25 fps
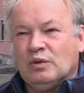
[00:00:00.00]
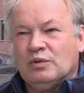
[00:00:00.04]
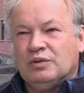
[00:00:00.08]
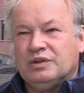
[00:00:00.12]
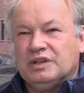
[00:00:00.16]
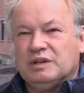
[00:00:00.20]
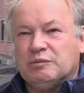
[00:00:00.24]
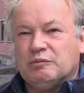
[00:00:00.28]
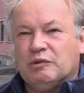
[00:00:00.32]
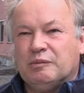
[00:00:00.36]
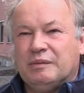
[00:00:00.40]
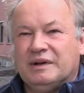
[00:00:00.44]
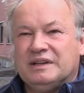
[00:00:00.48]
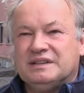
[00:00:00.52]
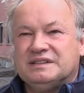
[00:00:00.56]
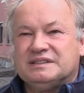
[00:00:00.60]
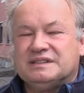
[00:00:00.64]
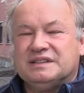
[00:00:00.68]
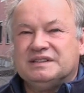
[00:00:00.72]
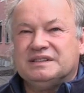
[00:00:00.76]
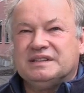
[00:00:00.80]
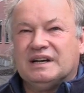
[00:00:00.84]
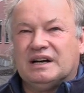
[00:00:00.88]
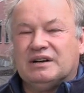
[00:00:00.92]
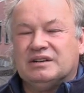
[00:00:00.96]
Und im Moment
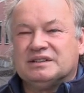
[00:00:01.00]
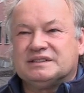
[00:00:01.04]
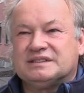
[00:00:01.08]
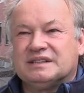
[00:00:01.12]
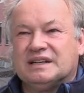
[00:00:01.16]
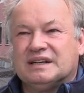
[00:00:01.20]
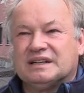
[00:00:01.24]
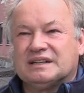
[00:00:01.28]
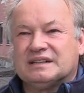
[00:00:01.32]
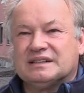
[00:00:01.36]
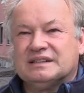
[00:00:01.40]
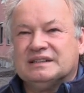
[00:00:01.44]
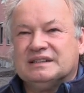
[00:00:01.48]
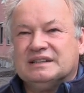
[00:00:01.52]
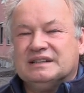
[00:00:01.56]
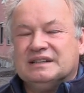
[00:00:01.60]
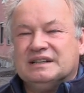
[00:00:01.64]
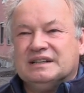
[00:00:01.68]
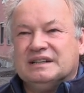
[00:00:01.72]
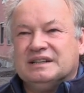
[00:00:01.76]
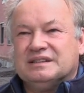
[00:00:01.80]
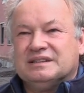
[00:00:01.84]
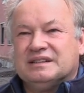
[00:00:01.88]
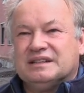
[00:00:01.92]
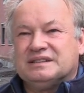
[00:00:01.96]
sind die Aussagen,
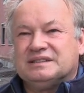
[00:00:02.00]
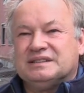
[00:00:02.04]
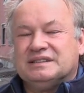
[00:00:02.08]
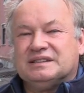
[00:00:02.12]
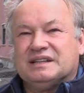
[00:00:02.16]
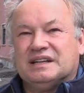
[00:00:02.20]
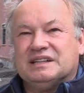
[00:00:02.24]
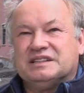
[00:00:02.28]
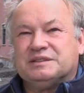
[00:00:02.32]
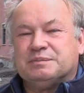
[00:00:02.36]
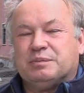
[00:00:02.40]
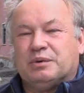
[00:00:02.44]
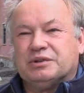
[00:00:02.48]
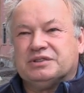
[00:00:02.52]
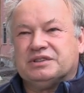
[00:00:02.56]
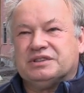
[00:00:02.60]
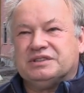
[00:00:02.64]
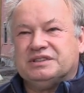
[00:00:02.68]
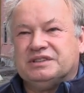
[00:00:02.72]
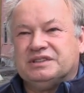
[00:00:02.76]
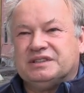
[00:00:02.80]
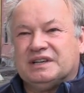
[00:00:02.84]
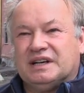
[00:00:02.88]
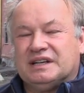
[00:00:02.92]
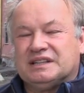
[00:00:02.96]
dass die Transporte
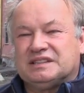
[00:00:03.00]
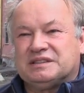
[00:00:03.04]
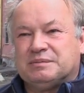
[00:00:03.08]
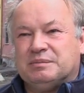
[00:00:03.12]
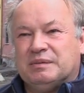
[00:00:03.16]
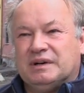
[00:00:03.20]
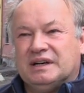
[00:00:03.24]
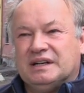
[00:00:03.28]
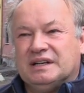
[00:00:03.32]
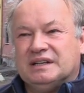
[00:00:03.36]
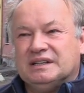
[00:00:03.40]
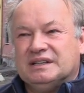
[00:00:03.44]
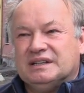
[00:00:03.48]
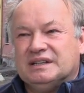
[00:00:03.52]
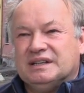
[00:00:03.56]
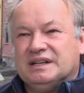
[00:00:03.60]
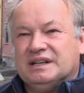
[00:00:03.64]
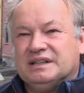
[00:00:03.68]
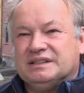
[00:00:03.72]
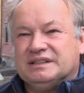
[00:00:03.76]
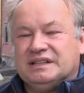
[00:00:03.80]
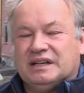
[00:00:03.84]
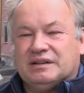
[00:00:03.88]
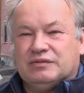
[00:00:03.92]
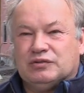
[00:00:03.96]
sich erstmal
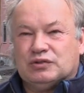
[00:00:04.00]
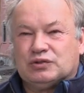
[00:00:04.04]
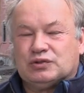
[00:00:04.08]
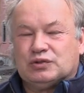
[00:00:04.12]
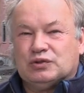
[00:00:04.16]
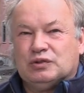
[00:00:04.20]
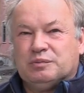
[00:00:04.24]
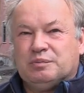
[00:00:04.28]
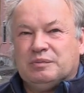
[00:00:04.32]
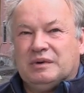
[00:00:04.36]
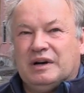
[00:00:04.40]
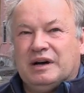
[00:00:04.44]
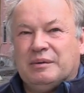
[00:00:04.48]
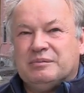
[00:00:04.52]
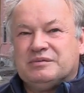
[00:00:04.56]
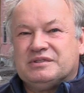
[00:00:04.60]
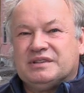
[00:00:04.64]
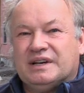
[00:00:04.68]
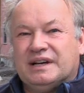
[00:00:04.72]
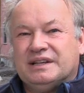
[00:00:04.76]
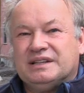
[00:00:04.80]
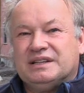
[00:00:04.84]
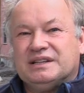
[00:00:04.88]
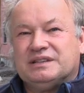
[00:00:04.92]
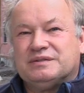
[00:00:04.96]
sehr verschoben haben,
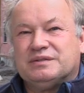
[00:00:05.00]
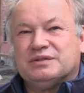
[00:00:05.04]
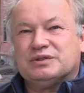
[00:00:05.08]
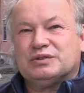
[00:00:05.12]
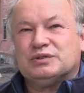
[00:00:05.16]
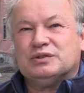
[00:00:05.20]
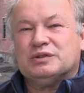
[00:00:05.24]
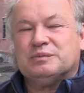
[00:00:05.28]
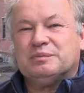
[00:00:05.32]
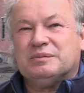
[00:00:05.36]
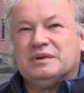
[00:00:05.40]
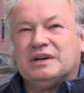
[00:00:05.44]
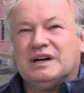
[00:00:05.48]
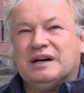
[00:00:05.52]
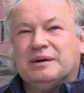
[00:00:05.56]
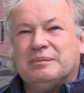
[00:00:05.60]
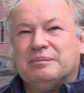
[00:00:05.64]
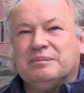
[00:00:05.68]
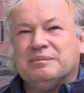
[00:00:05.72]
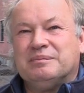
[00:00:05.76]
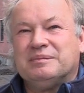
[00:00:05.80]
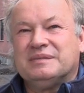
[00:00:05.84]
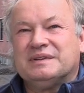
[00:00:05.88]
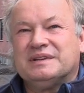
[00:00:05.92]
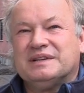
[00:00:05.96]
zeitlich verschoben
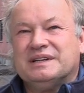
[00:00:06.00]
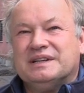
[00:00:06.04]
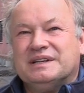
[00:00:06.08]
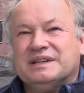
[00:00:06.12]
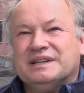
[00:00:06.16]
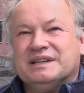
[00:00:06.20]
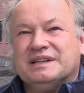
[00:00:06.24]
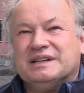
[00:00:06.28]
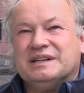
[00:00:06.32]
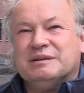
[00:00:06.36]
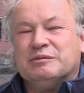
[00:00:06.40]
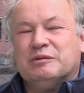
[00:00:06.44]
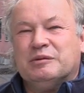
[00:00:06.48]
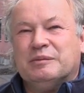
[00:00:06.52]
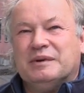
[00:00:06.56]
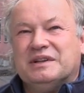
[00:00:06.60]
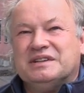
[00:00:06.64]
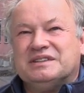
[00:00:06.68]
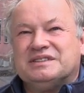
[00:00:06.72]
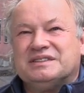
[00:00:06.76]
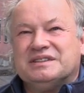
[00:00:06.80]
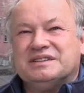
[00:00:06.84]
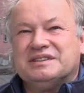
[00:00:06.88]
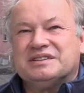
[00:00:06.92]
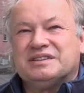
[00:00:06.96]
haben. Im
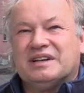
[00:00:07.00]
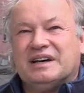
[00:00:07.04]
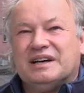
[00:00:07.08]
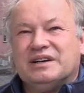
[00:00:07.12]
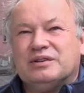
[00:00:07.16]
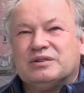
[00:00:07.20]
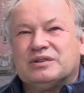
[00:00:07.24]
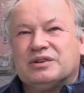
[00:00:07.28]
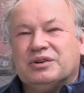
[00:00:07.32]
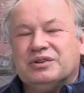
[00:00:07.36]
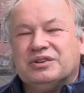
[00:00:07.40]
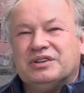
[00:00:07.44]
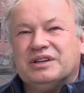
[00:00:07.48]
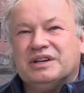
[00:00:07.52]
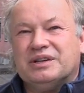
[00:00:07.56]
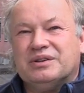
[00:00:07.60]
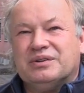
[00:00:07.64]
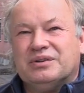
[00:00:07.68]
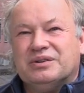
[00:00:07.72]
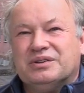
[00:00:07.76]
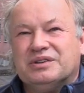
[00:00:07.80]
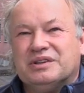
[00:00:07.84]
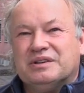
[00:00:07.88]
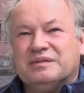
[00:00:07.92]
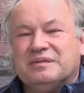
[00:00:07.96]
Moment sind drei Container
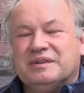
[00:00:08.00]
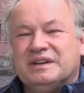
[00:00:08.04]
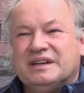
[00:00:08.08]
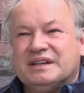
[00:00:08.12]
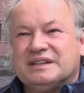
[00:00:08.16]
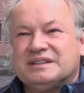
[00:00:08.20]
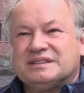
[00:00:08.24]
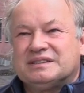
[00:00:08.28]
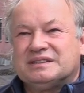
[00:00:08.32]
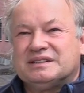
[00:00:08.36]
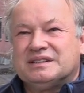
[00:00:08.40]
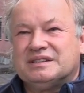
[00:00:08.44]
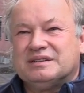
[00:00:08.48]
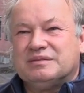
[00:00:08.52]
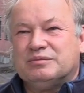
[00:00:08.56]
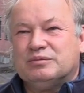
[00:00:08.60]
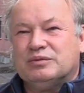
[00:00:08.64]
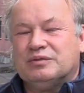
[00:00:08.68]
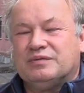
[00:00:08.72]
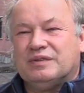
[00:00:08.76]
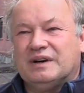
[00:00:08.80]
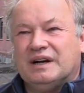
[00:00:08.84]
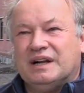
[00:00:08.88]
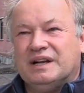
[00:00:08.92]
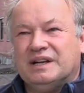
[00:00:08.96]
unterwegs,
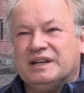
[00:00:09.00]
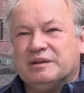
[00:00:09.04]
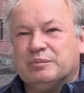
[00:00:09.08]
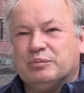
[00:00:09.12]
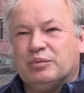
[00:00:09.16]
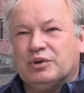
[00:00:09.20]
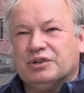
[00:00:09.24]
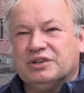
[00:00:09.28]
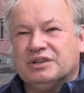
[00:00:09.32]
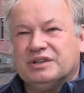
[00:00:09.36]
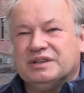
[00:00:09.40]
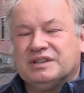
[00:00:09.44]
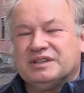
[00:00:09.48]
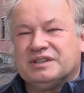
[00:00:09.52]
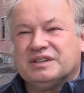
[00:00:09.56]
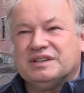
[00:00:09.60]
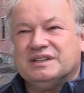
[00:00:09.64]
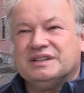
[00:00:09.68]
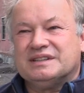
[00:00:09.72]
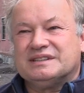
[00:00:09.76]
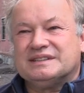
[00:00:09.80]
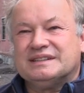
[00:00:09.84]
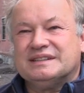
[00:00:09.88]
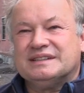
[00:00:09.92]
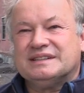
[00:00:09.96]
wo vor allen Dingen Borde
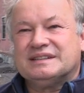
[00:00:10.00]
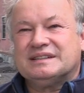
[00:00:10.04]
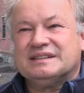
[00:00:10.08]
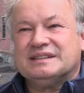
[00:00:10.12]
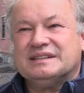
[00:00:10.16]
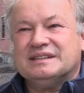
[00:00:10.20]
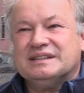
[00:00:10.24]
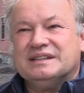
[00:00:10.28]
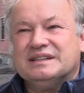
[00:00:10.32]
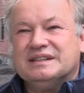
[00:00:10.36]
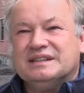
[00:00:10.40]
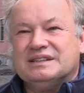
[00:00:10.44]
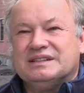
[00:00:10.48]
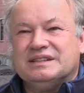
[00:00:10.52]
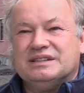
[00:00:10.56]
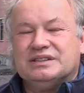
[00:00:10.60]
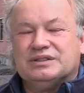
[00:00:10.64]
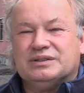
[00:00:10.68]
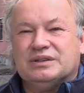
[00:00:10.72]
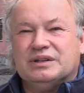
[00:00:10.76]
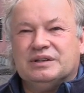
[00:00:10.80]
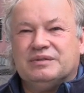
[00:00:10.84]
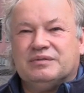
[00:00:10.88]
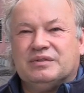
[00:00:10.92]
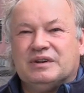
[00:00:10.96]
drin sind. Die
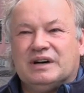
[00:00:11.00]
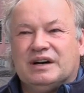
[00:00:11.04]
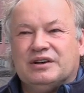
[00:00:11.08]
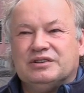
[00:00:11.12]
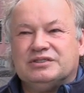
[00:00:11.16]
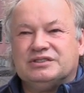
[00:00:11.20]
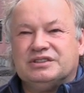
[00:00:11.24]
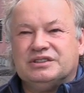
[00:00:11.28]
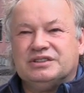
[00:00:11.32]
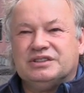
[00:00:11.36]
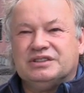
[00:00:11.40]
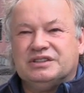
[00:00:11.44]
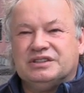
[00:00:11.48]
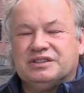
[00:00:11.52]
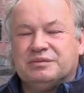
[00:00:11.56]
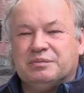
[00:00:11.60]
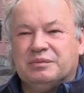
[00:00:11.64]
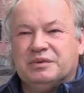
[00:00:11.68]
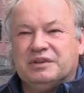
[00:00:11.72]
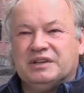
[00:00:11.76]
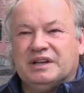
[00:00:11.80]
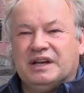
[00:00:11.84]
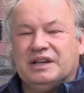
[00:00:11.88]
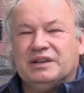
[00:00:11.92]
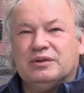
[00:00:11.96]
sollen voraussichtlich
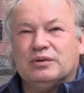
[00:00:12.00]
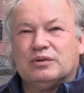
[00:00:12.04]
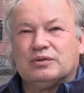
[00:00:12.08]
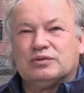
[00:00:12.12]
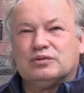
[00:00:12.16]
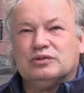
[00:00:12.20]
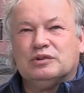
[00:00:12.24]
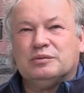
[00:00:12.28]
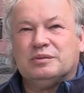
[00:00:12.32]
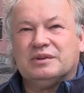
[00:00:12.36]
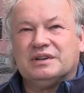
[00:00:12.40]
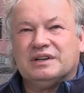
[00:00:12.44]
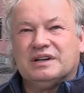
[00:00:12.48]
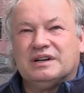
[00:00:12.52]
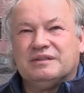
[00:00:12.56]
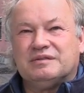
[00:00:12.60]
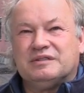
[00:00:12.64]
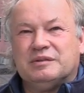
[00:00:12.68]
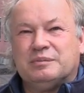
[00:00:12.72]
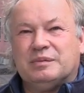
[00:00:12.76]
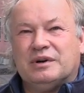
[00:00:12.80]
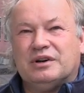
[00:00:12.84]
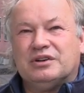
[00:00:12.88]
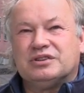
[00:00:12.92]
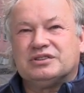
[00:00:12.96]
Mitte, Ende Oktober hier auf
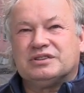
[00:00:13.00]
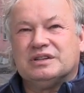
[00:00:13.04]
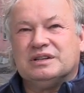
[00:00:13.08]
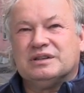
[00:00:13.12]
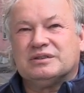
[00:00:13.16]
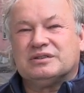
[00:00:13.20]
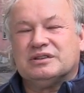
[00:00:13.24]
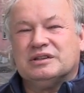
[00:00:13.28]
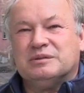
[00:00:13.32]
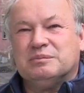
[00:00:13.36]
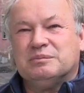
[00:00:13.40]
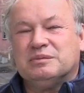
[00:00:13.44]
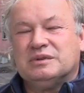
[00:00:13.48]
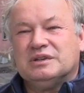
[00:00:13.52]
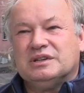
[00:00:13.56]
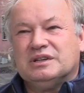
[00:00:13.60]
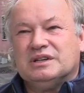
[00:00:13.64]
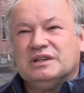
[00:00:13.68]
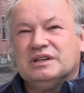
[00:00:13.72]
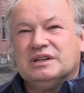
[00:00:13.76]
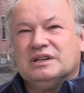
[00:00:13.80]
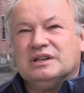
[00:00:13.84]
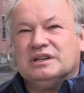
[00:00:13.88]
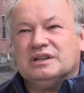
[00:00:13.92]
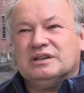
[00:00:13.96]
die Baustelle kommen.
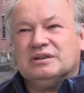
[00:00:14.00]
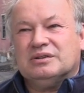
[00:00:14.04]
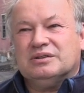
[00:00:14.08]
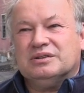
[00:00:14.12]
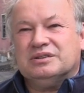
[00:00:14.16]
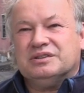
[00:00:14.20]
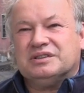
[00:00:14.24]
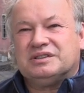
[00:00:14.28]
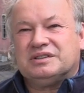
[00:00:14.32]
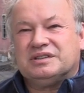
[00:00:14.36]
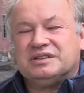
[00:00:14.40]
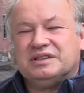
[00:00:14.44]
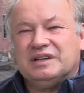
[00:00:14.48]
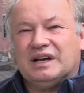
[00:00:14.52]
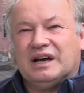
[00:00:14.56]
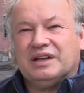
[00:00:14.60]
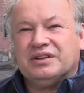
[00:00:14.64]
Und die